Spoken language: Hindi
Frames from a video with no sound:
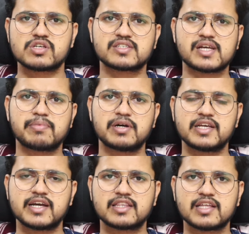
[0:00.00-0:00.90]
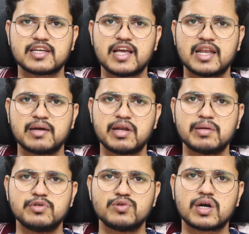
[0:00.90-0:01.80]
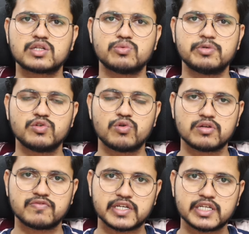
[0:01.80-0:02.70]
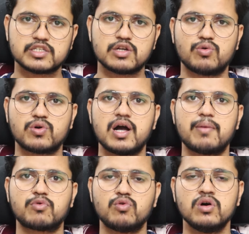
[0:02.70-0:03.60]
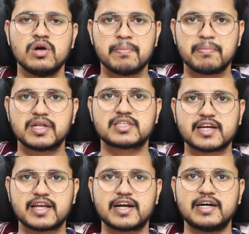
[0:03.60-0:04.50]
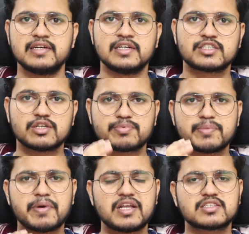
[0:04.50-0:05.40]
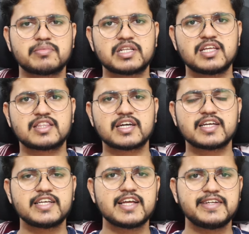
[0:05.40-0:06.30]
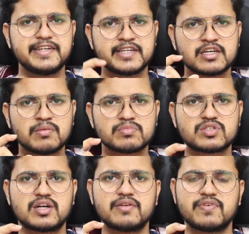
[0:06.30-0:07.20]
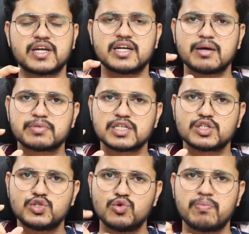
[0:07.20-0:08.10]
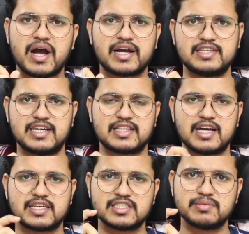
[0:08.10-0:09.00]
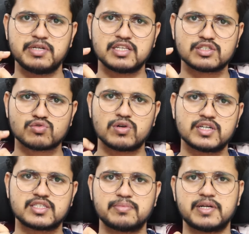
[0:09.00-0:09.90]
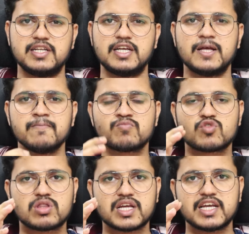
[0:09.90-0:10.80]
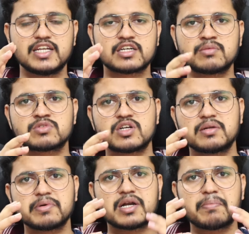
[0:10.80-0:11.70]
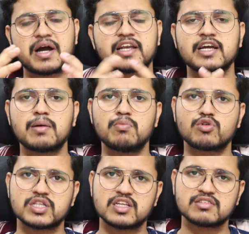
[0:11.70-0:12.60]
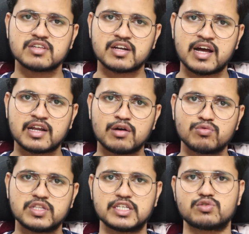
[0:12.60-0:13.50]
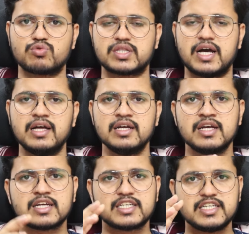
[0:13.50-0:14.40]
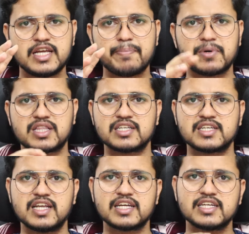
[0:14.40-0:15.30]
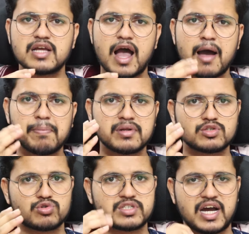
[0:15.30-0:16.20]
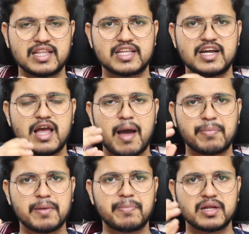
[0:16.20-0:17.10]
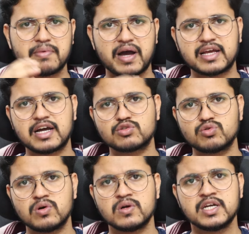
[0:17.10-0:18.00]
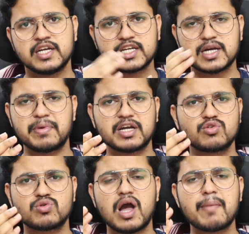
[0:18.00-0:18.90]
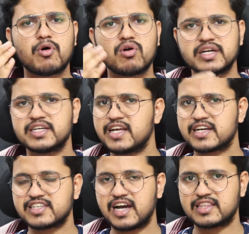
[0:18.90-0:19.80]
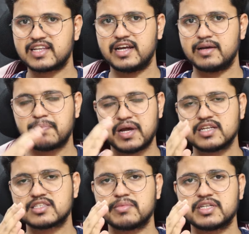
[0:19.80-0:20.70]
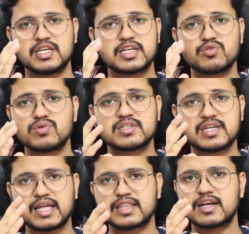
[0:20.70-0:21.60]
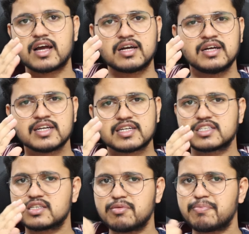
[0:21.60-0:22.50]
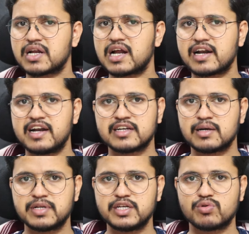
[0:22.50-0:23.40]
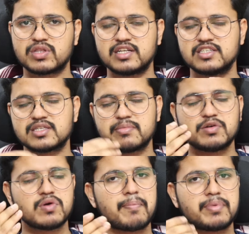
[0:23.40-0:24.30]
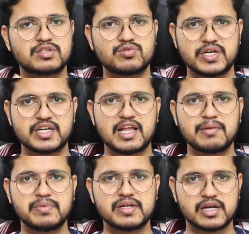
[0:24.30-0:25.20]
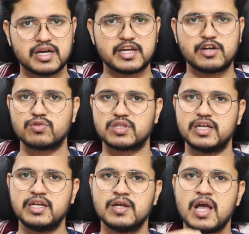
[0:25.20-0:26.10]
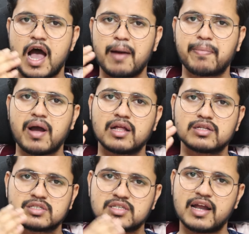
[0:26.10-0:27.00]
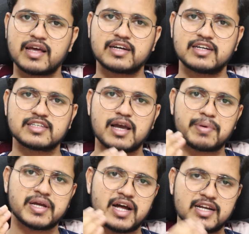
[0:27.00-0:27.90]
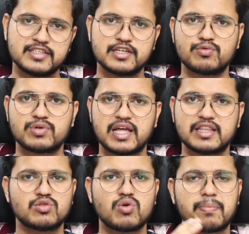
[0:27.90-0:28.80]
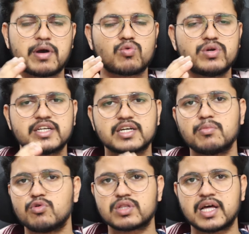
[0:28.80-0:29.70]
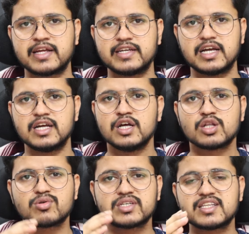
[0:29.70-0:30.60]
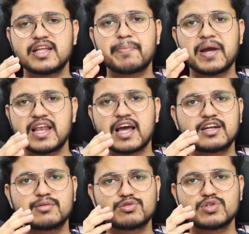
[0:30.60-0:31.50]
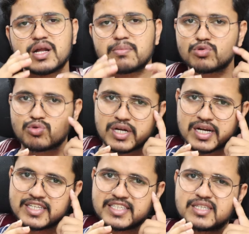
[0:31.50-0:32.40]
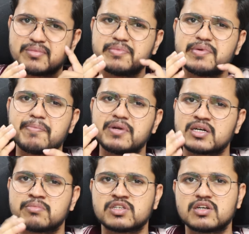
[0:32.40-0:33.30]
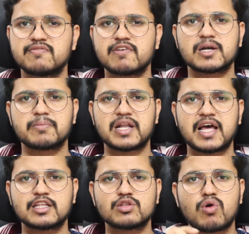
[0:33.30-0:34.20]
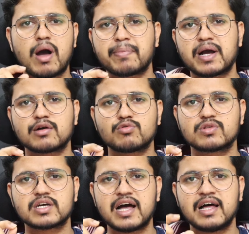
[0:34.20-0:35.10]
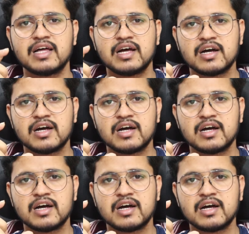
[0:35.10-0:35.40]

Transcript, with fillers: सब्सक्राइब करिएगा ताकि आने वाले वीडियो का जो भी नोटिफिकेशन होगा आपको मिल सकेगा सबसे पहले समझ लेते हैं कि ये इनकम सर्टिफिकेट आपसे सर्टिफिकेट क्यों मांगा जाता है किसी भी स्कॉलरशिप के लिए तो देखिए इनकम सर्टिफिकेट मांगने का मुख्यतः सरकार का उद्देश्य होता है कि ये पता चले कि आप जो छात्र हैं आपके परिवार का जो इनकम है क्योंकि आप ऑलरेडी एक छात्र है पहले समझिए क्योंकि छात्र का किसी भी प्रकार का इनकम नहीं होता जिस समय आप स्टूडेंट लाइफ में रह रहे होते हैं आपका सारा खर्चा आपके गार्जियन उठाते तो आपका कोई इनकम होता नहीं है तो इसलिए पहला कन्फ्यूजन आप दूर कर लीजिए जब भी आप इनकम सर्टिफिकेट बनाते हैं तो आपका खुद का